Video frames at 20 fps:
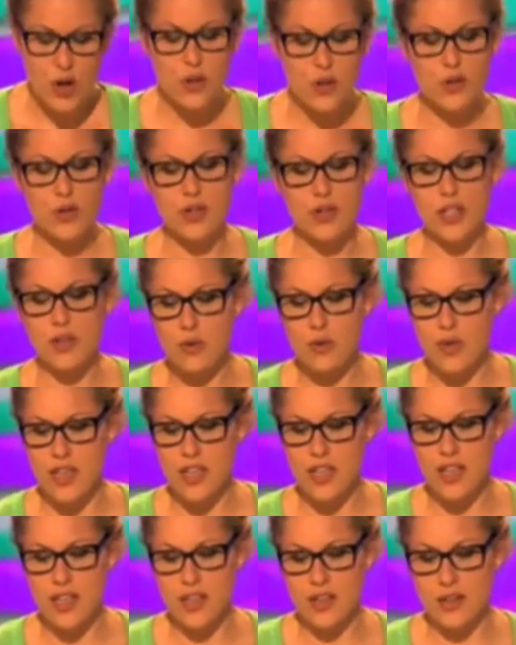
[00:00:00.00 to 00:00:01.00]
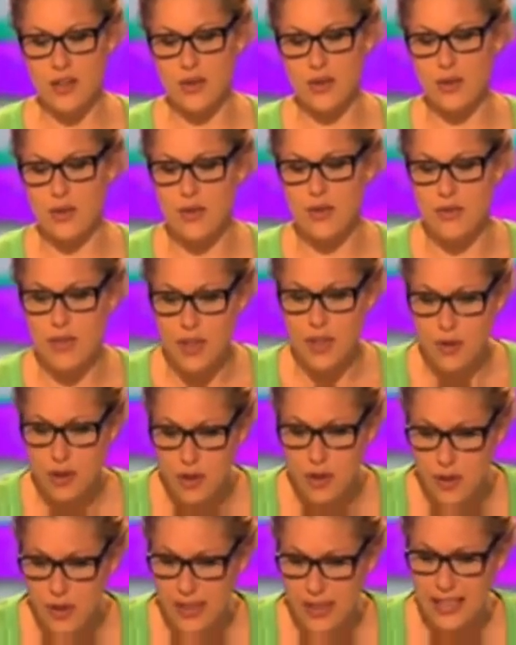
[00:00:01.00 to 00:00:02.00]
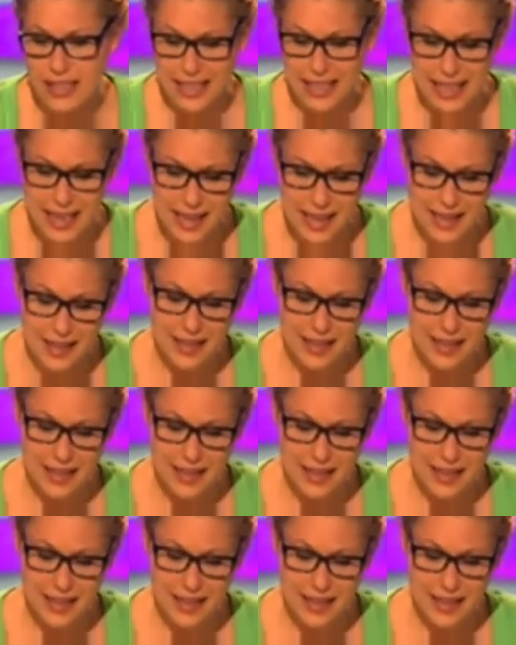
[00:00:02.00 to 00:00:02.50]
Ce tatouage de vélo, il est